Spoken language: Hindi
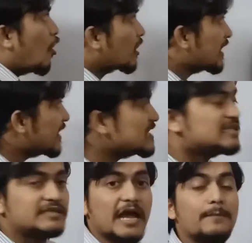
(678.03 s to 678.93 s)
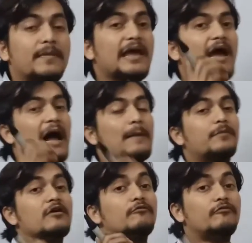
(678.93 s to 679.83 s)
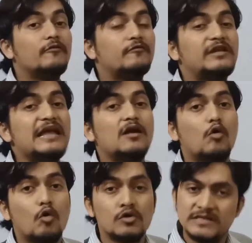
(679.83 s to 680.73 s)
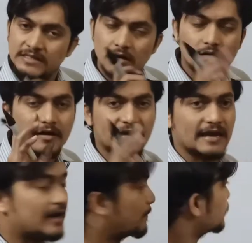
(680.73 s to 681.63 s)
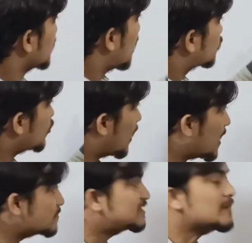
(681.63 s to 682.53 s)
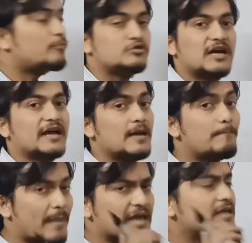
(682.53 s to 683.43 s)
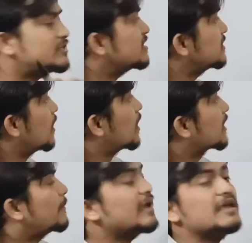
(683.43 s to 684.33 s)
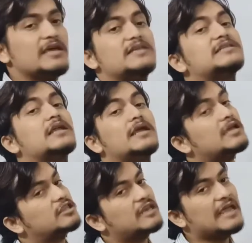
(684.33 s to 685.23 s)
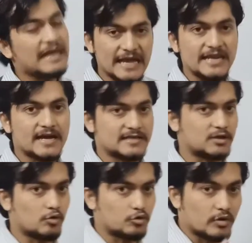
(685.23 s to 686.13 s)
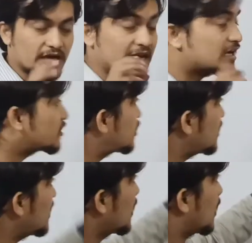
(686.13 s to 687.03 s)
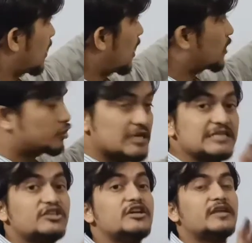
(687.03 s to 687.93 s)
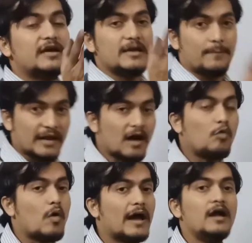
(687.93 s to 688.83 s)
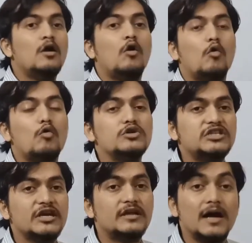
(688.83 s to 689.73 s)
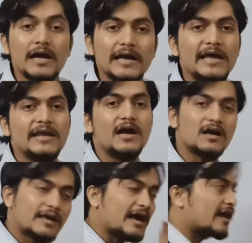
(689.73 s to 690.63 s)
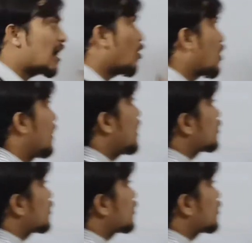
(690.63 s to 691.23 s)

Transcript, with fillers: और इस टाइप के आपके 50 कोन्स रखे गए तो हमसे पूछा गया पहली चीज कि भाई इसके लिए कितने एरिया की जरूरत होगी यानी कितनी जिस शीट का ये बना हुआ है उस शीट का एरिया क्या रहा होगा